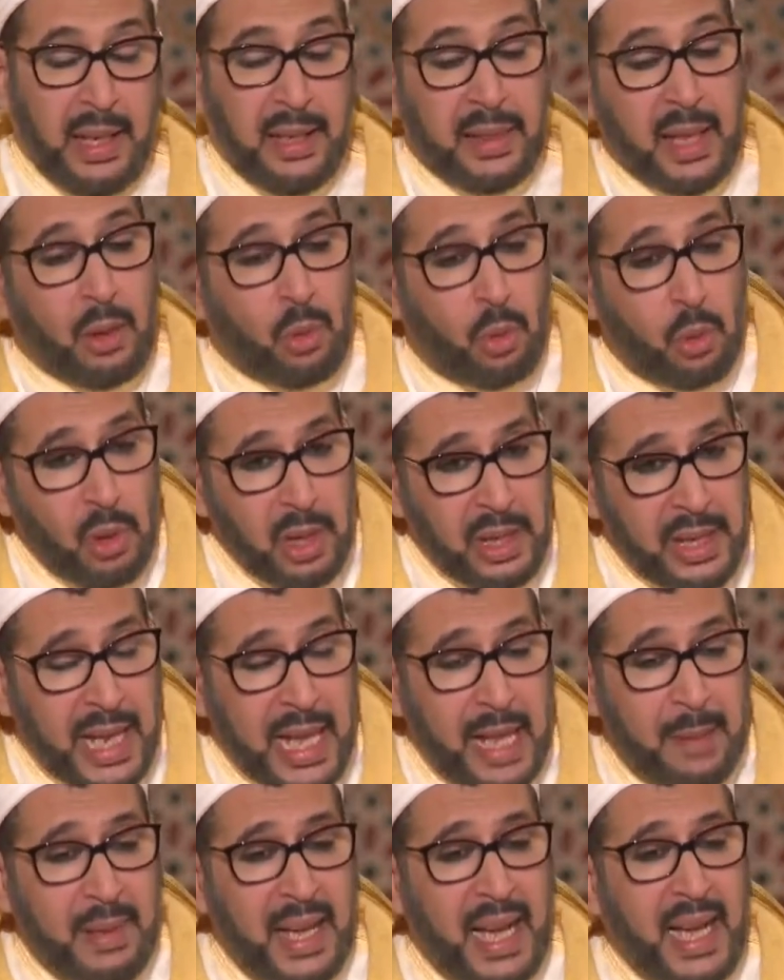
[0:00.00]
إذا
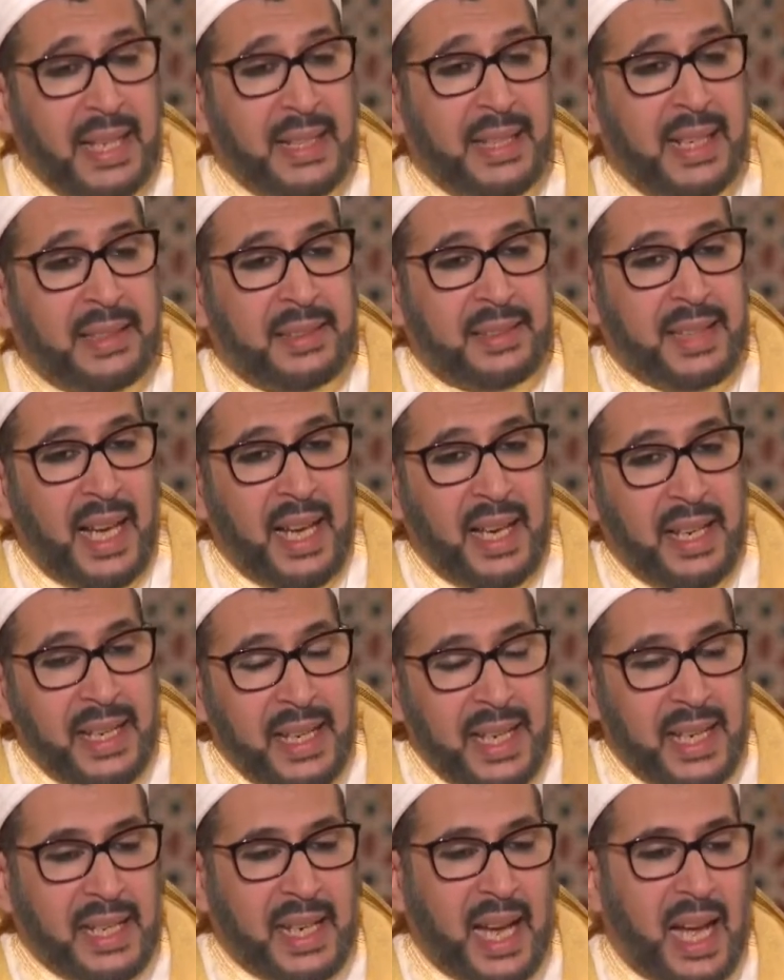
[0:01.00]
قلنا بأن
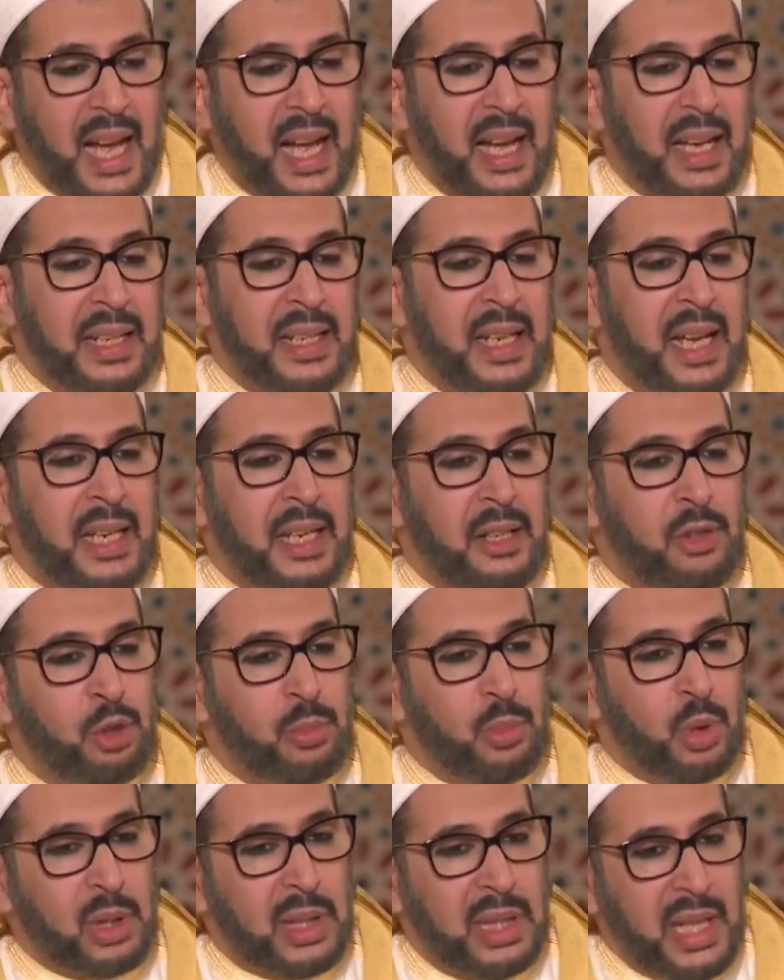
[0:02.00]
التحريك يرد
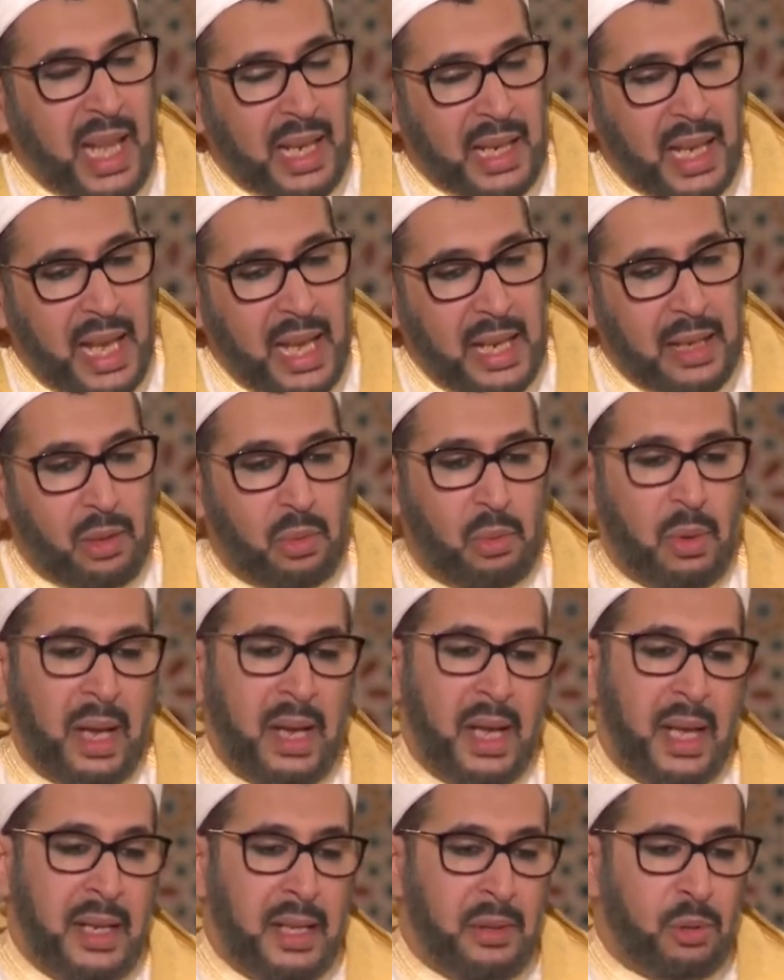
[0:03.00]
مطلقا
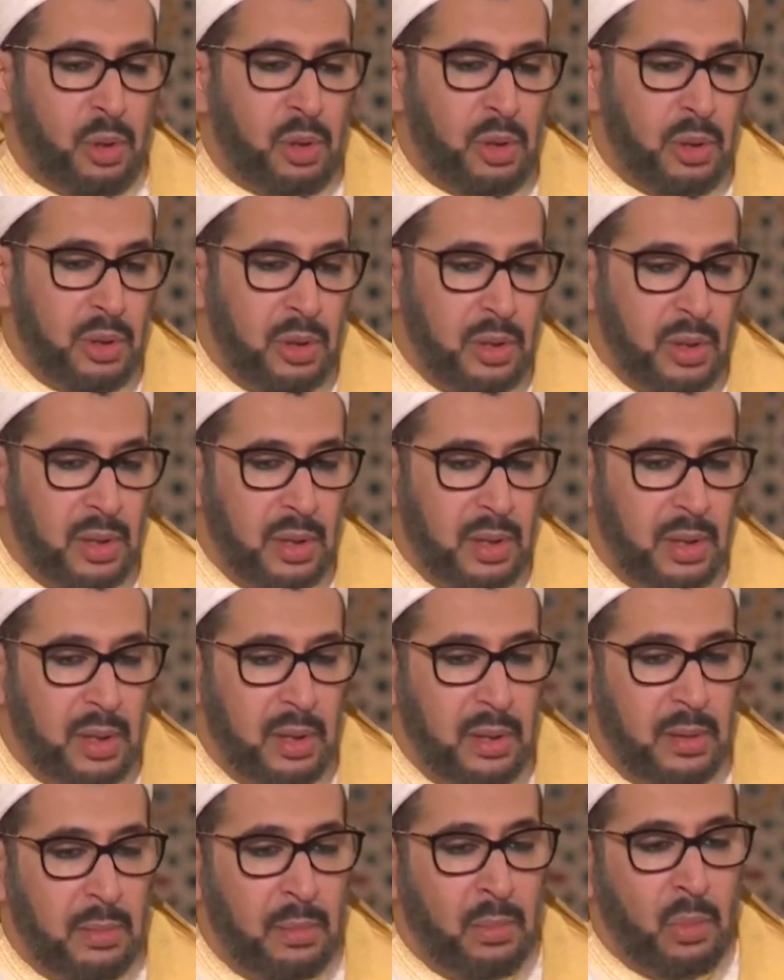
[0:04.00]
ويرد
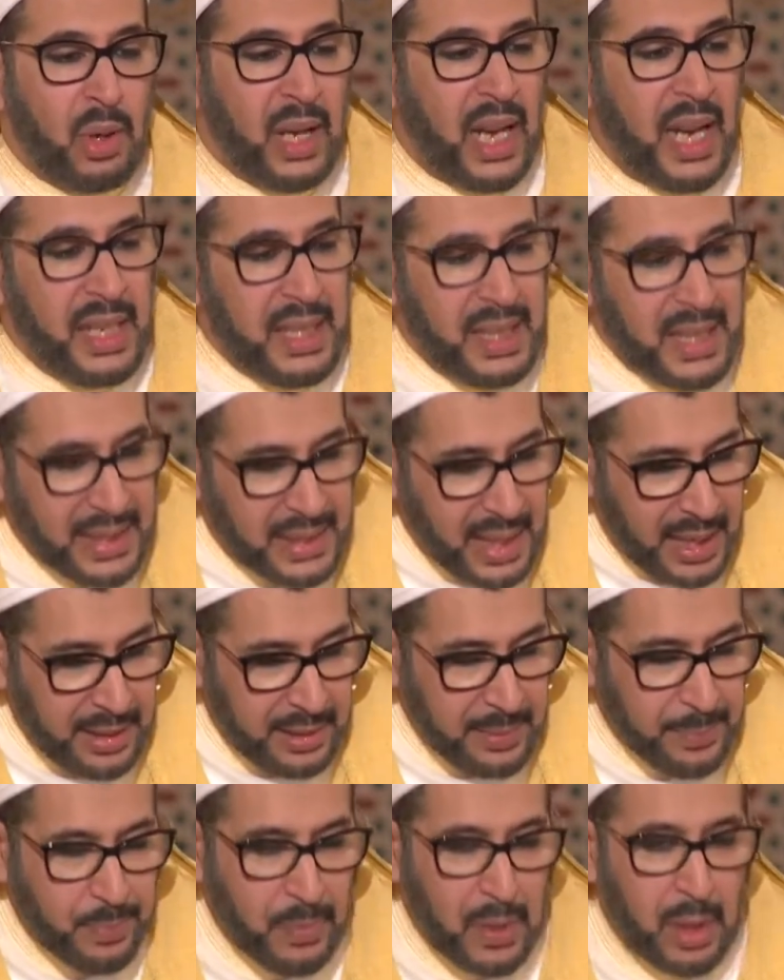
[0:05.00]

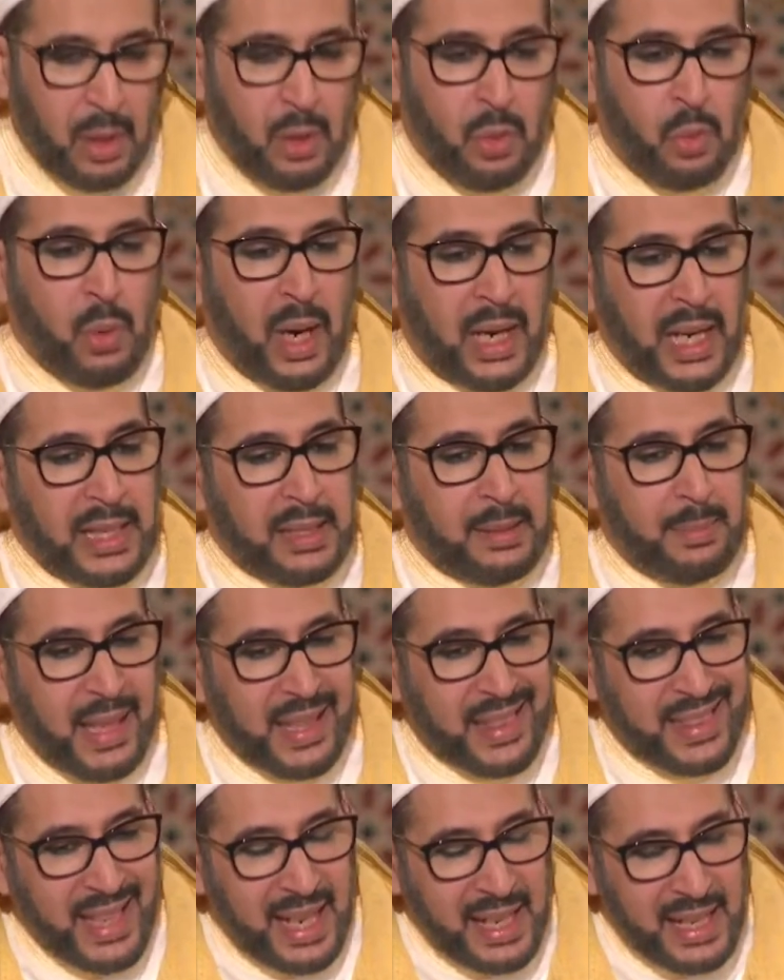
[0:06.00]
مقيدا وقد
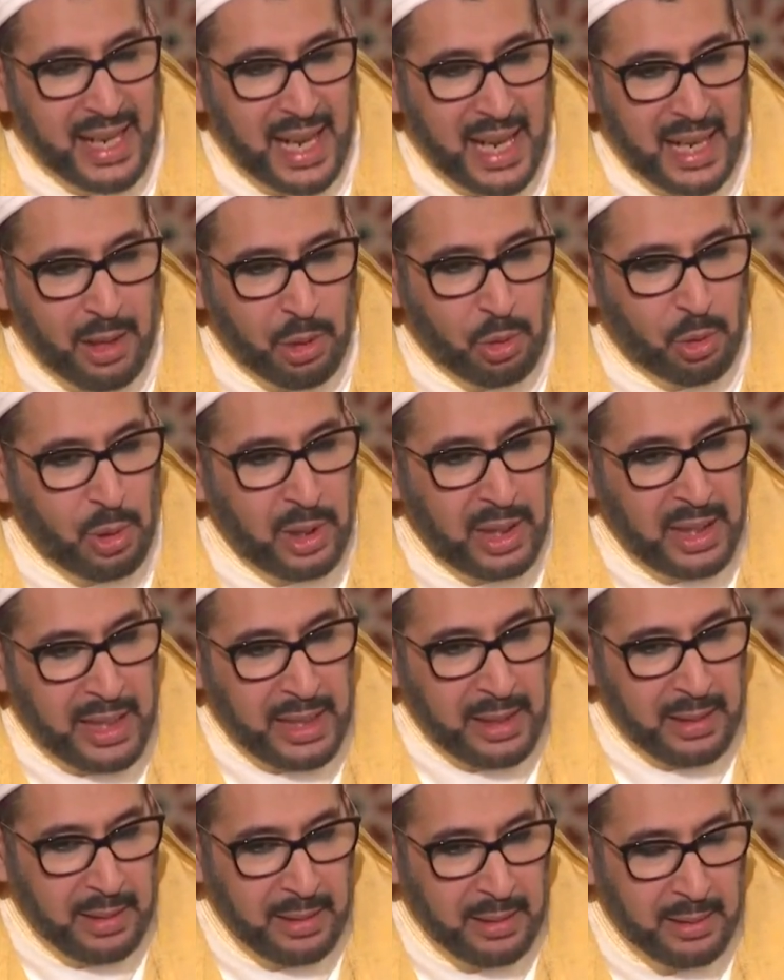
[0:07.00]
مثلنا
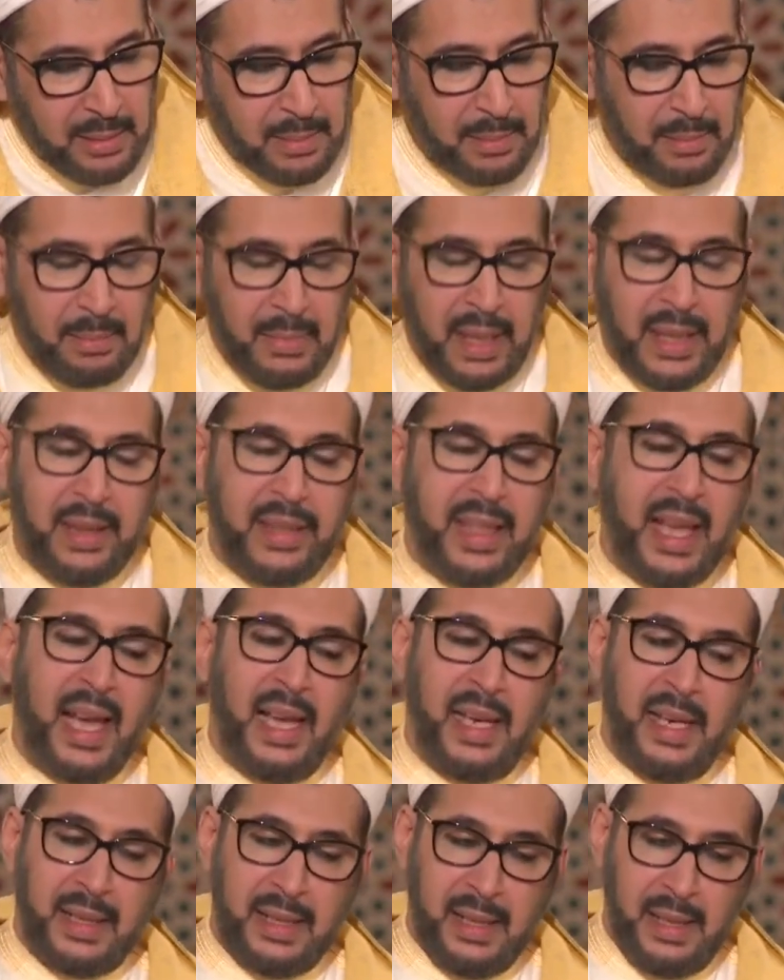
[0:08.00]
لكل من
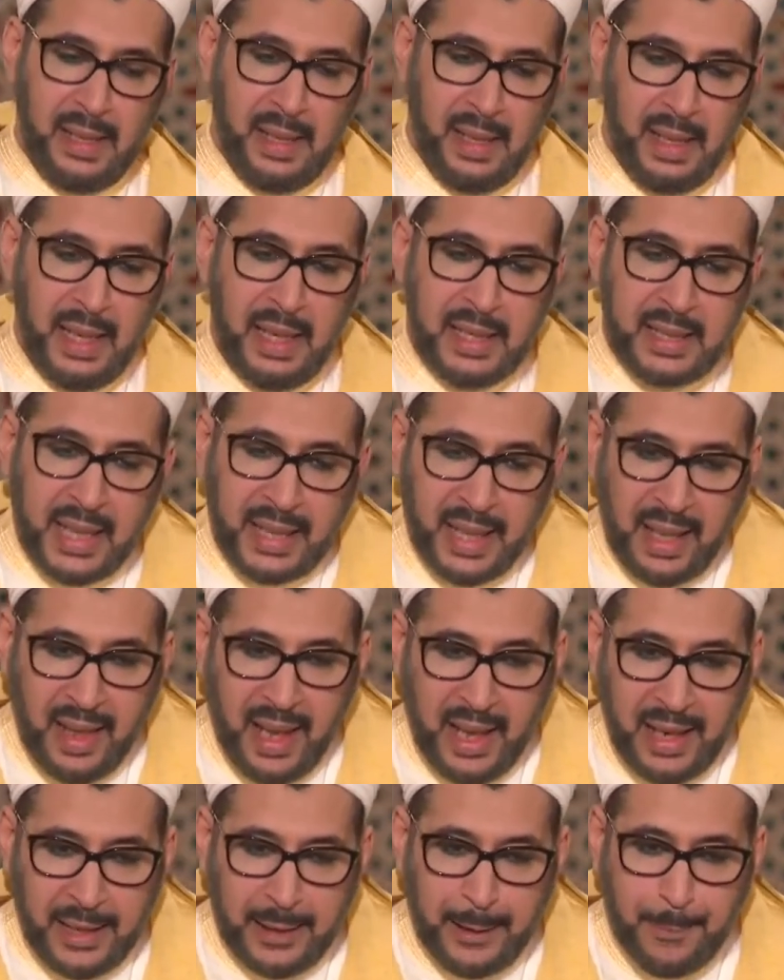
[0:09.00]
ذلك ليس
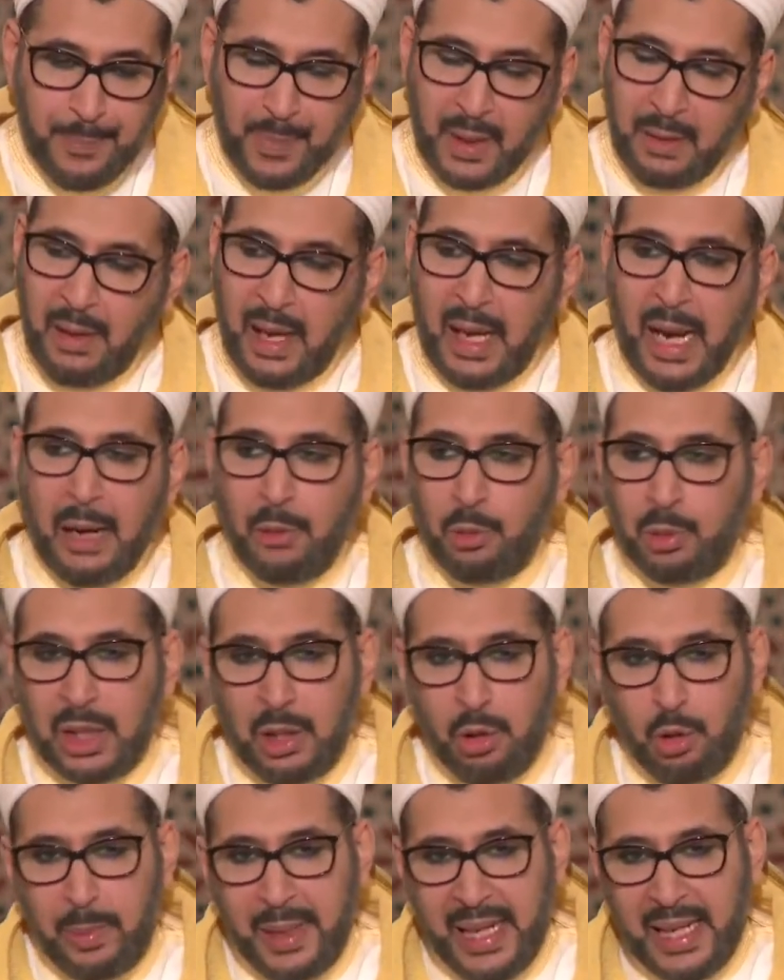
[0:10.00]
كذلك فلا
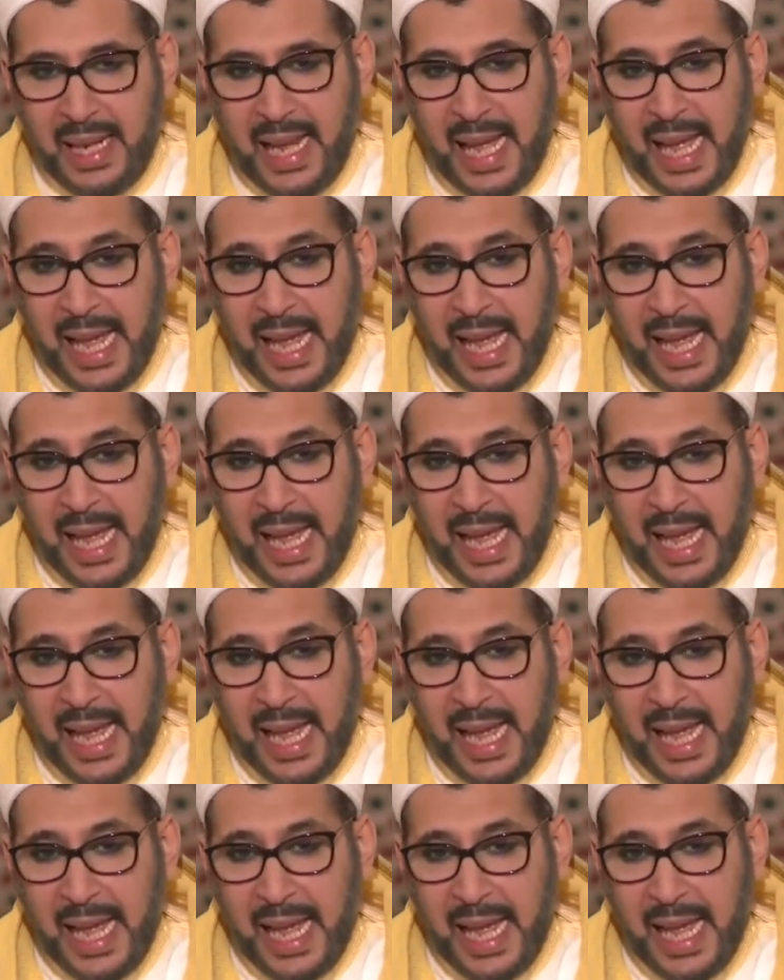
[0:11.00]
نطيل به